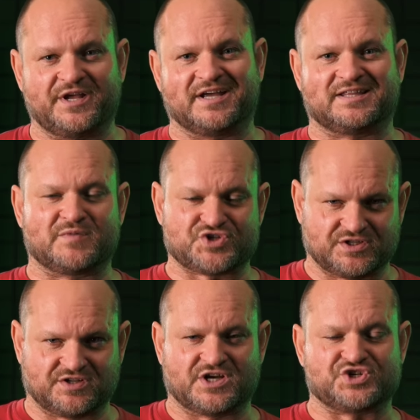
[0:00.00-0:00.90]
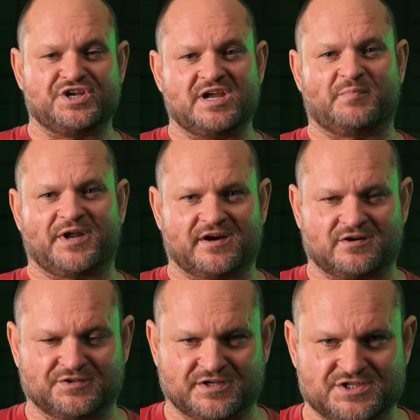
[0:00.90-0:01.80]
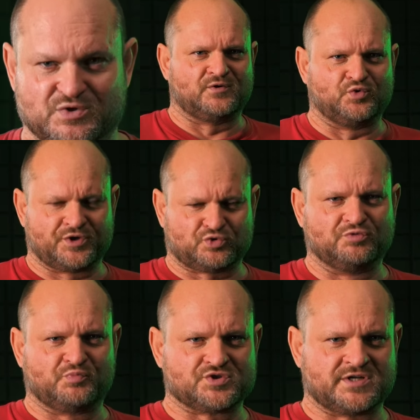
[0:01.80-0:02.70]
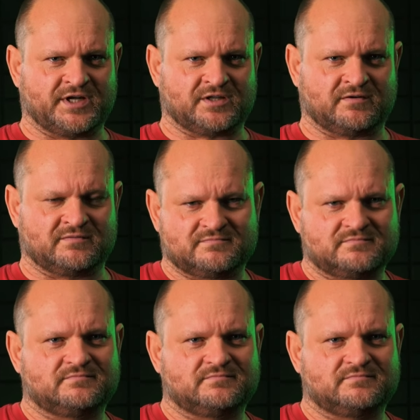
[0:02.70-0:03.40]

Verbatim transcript: и эта машина даже не приехала на СТО. Ну и кто он после этого?